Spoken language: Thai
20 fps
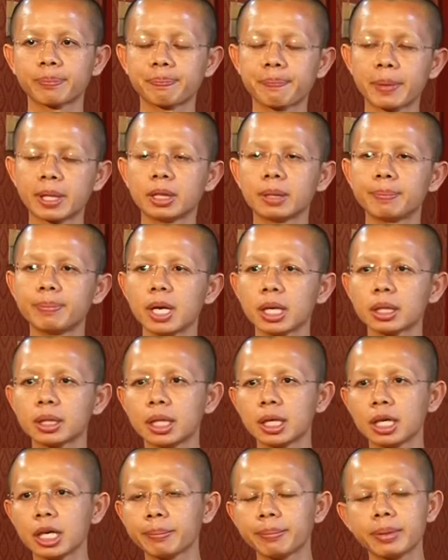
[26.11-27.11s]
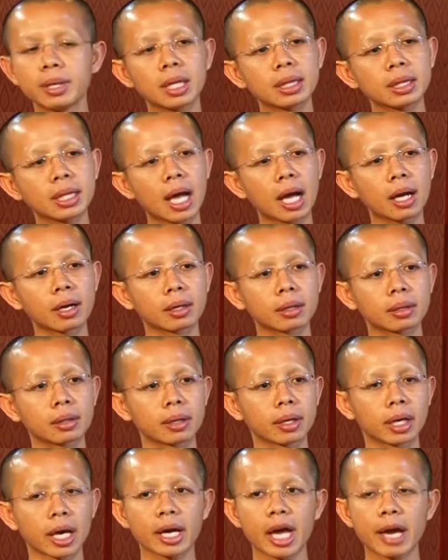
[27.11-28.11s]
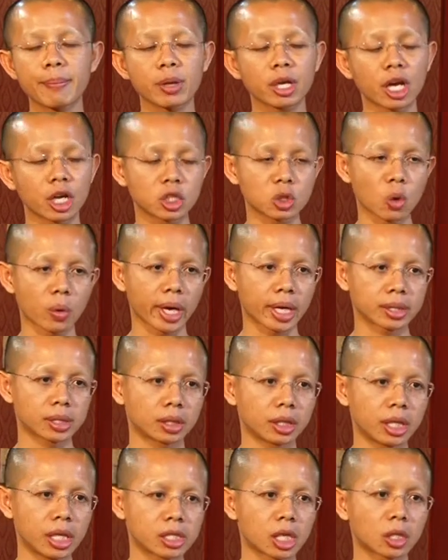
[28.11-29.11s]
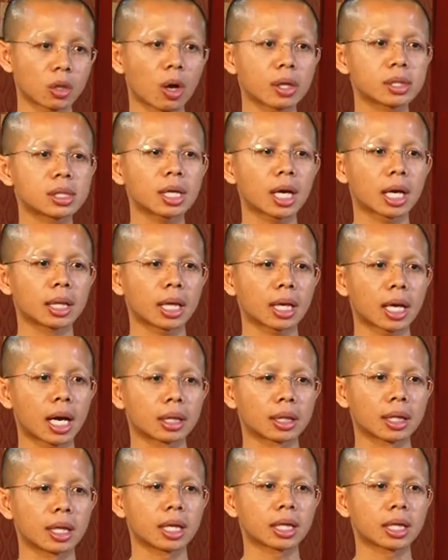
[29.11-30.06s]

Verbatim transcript: เป็นเพื่อนเดินเพื่อนนั่งคล้ายๆเป็นกระจกแห่งสติสะท้อนซึ่งกันและกัน